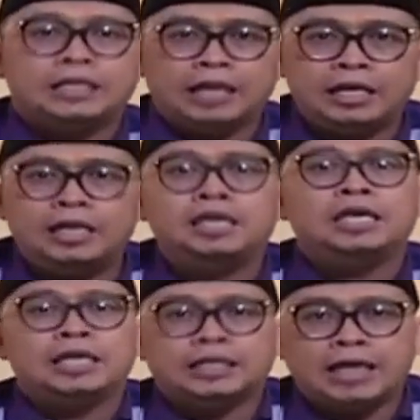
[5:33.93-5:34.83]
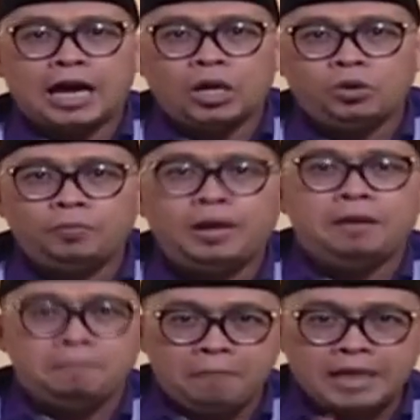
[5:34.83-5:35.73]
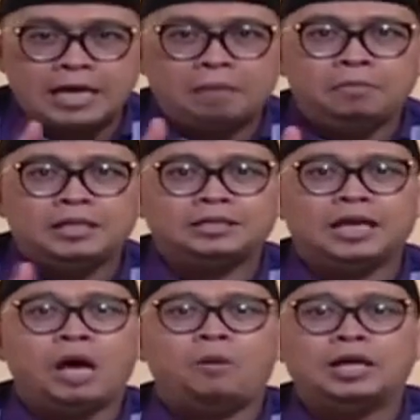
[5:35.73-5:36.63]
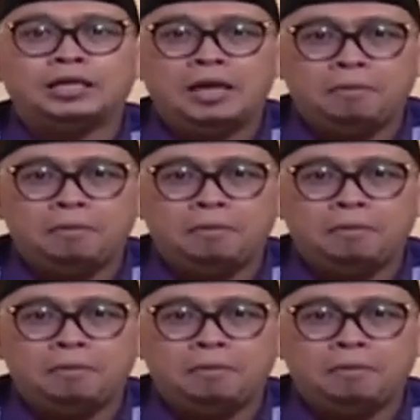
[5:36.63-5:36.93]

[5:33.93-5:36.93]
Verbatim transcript: Jadi jangan lupa banyak berselawat,